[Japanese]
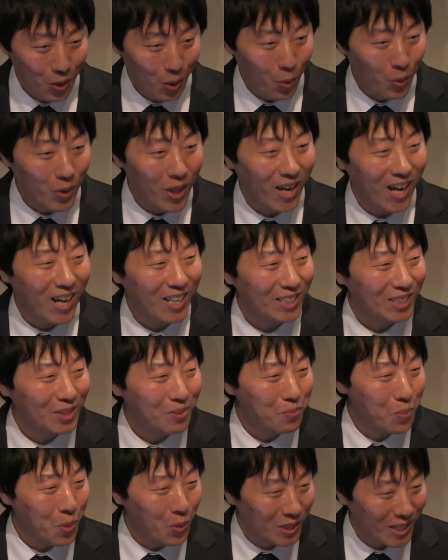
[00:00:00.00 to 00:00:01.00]
お願い
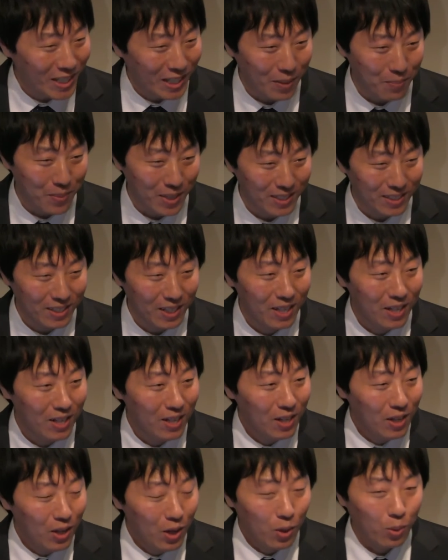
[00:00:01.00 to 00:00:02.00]
申し上げます。
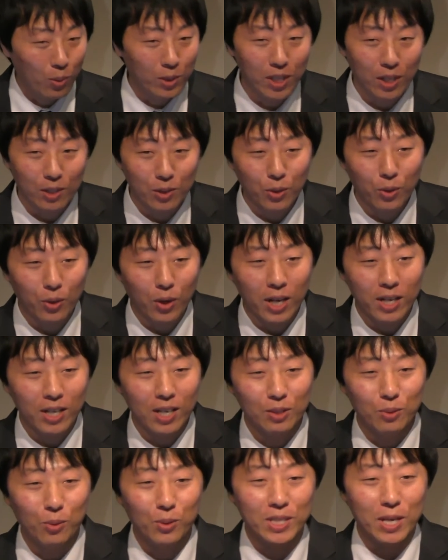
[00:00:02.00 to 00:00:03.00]
ご清聴あり
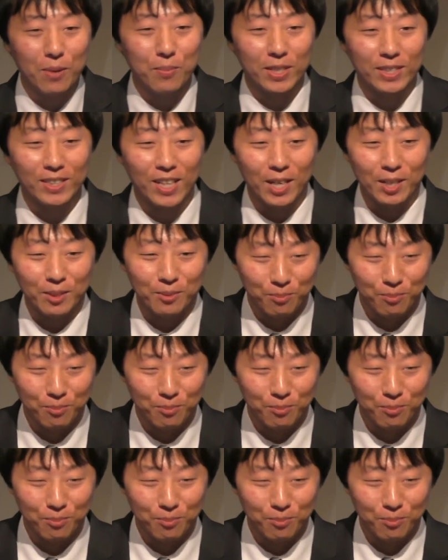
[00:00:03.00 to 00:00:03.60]
がとうございました。